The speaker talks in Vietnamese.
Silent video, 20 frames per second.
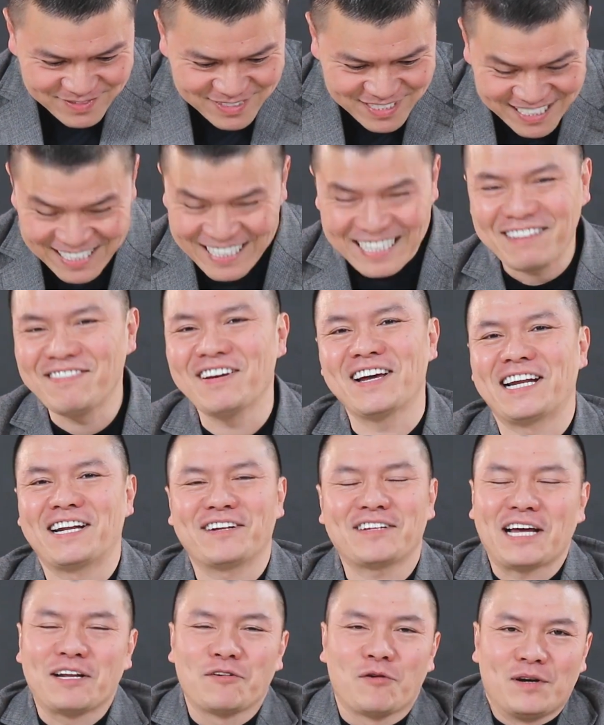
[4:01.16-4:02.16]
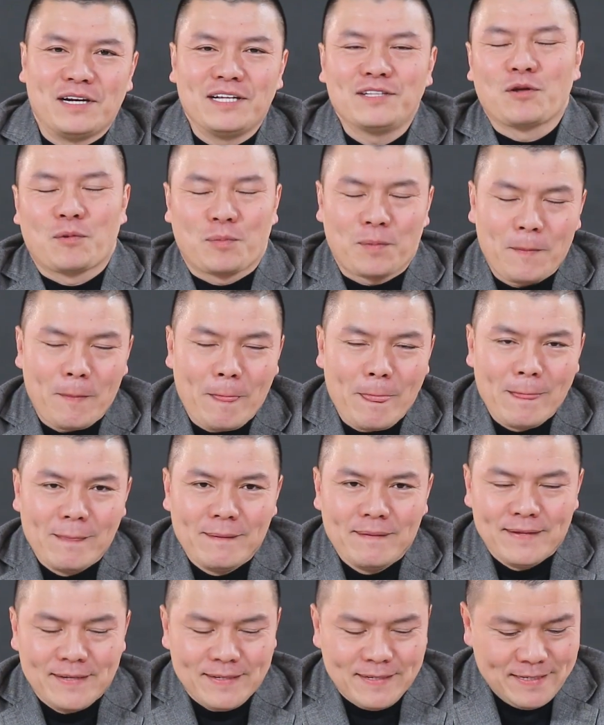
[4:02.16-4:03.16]
thế thì cái việc này nó thay đổi liên tục
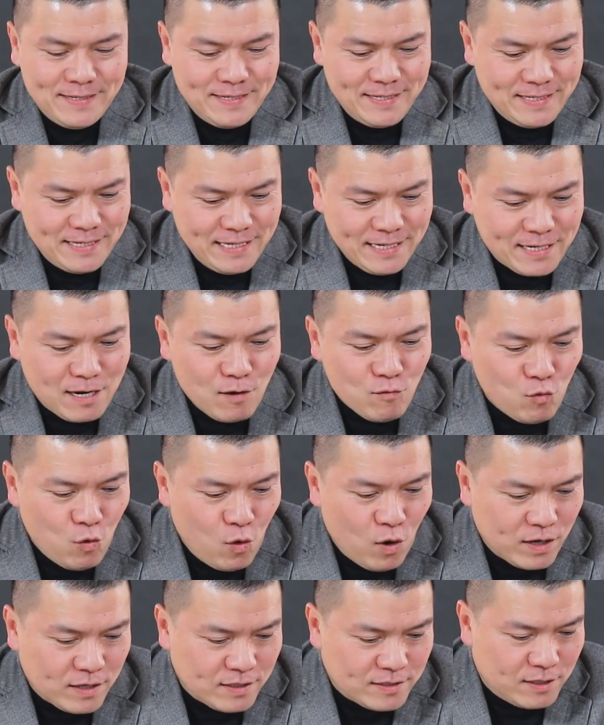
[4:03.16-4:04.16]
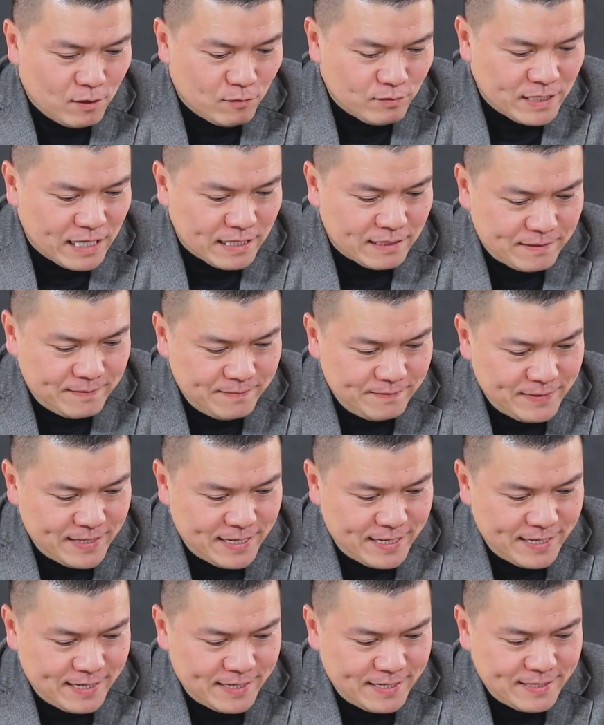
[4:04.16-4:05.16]
thì công cuộc chống dịch
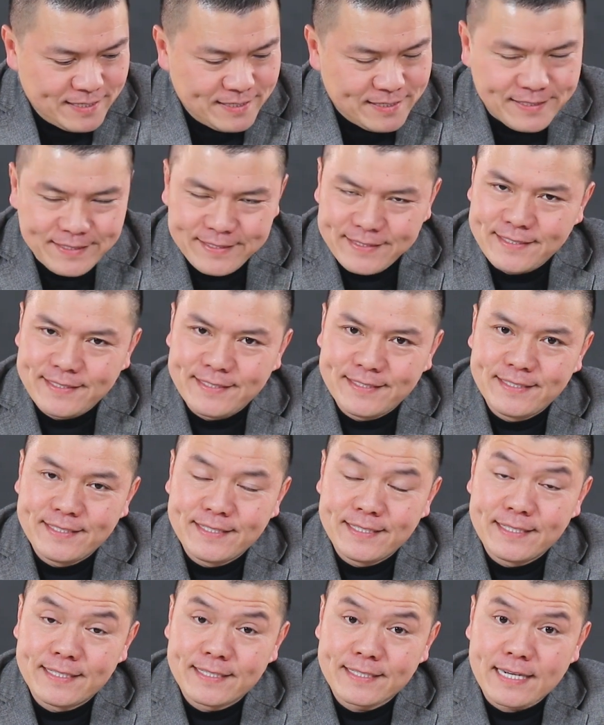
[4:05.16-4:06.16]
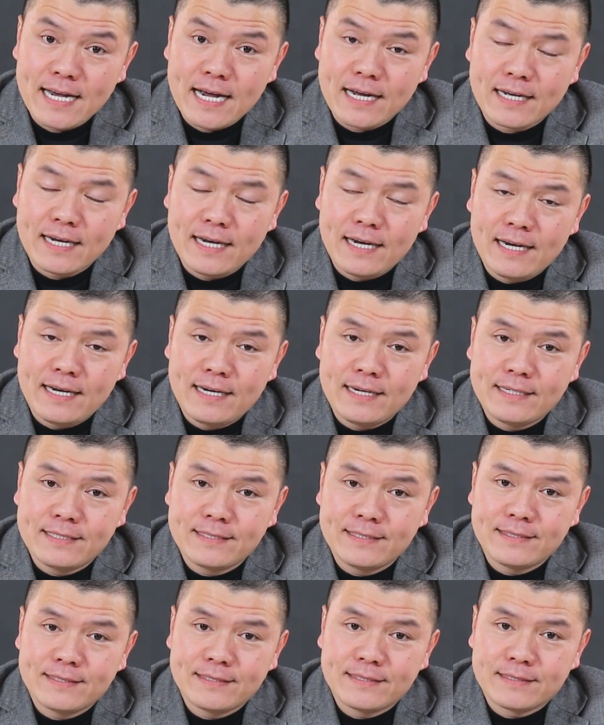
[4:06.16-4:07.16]
mà các à,
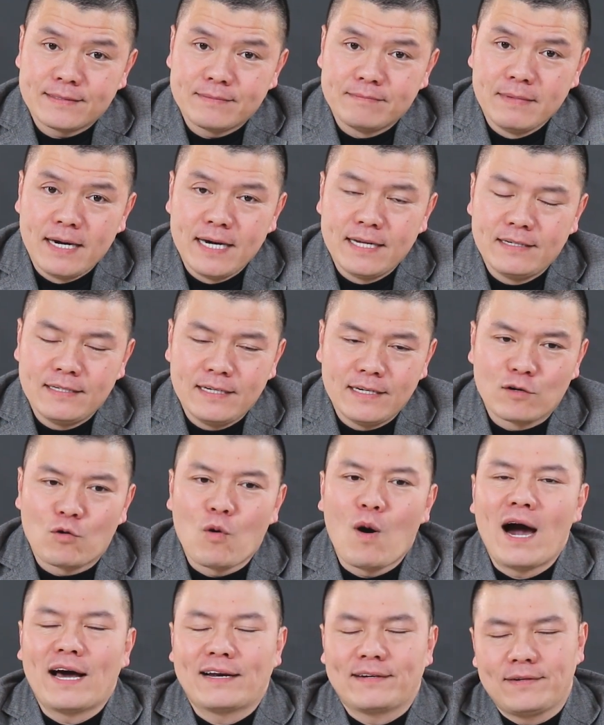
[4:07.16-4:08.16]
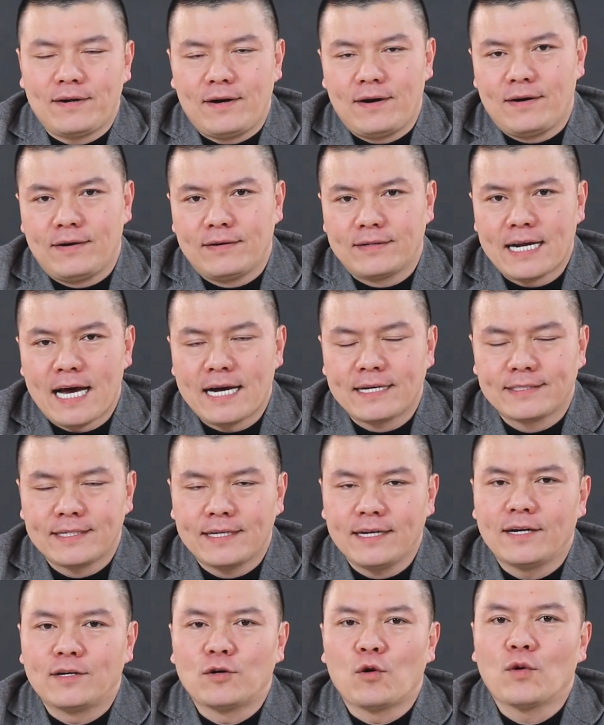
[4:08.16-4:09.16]
bên liên quan họ đang
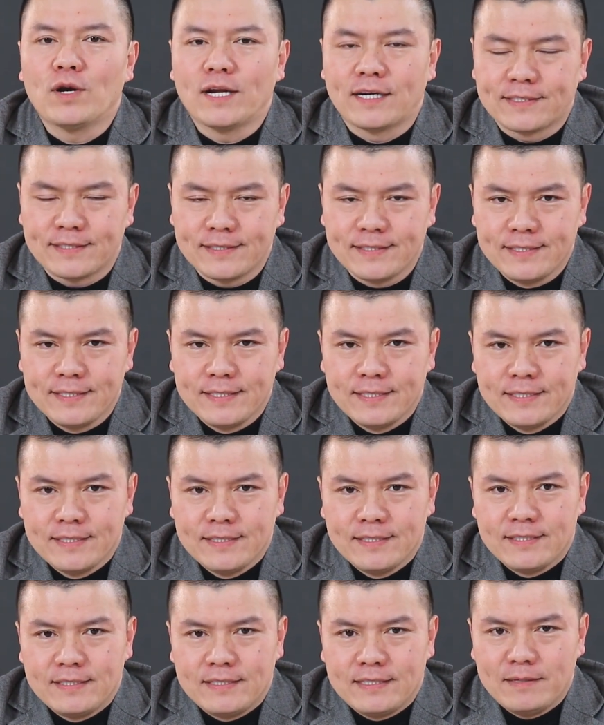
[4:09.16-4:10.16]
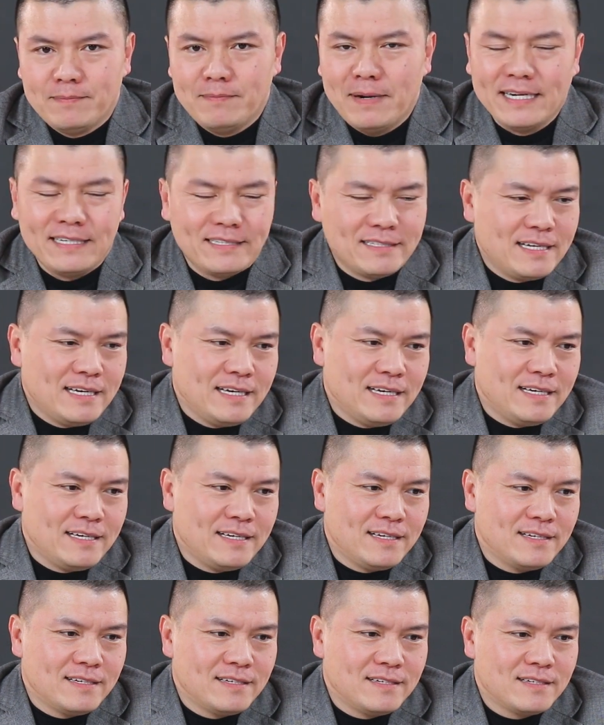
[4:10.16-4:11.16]
rất là nỗ lực nhưng mình thì
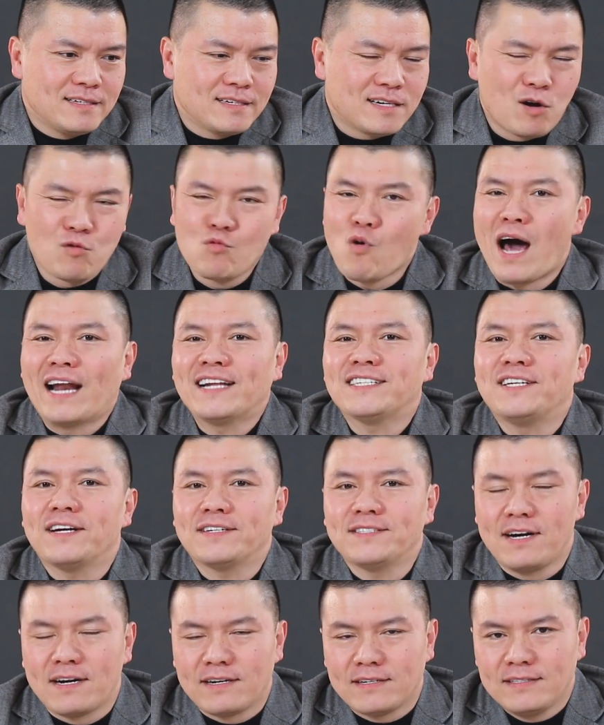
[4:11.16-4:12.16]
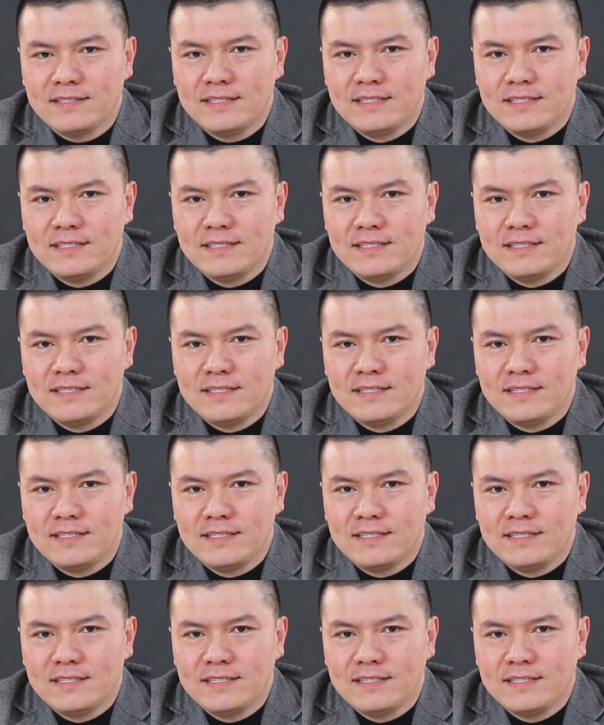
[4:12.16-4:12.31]
không đoán trước được